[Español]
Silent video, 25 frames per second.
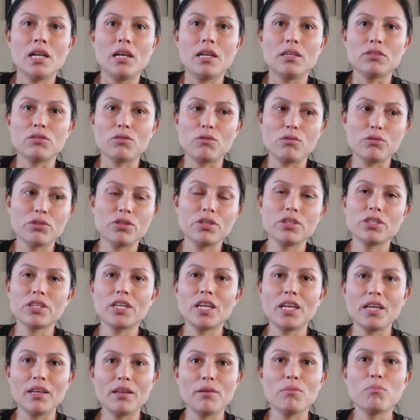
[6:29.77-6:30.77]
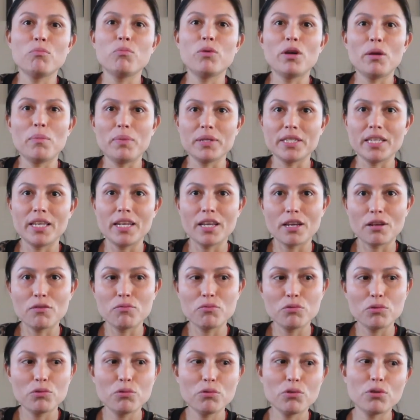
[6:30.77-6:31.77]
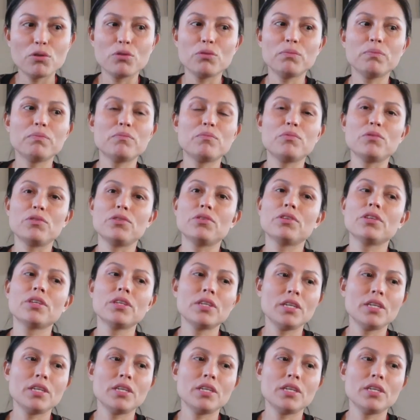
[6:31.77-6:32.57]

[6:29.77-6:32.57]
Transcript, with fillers: las cosas que puede pasar en el futuro, pues